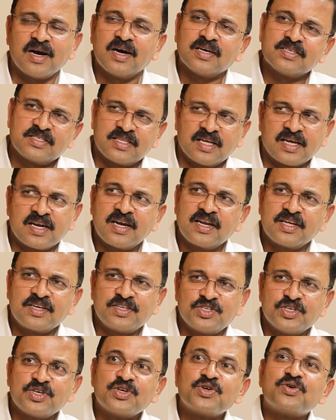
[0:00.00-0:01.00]
ఆ
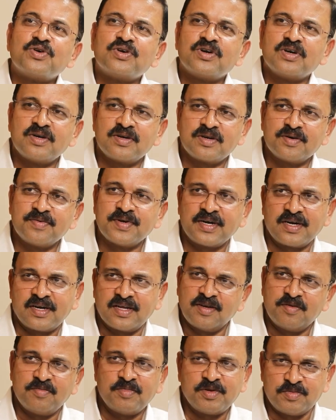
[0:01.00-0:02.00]
స్థానానికి చేరుకోవడం
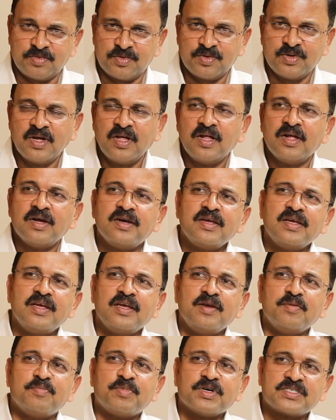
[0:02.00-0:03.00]
అంటే మేము
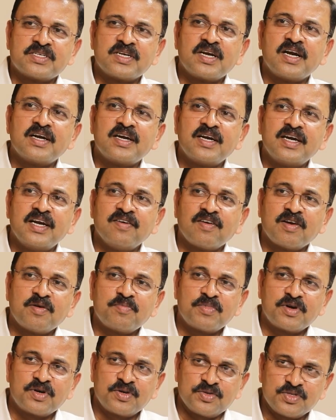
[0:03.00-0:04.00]
ఈ పర్సనాలిటీ
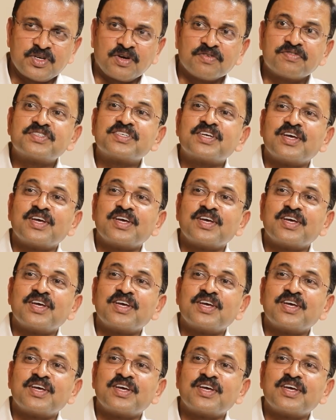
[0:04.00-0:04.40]
డెవలప్మెంట్ సాఫ్ట్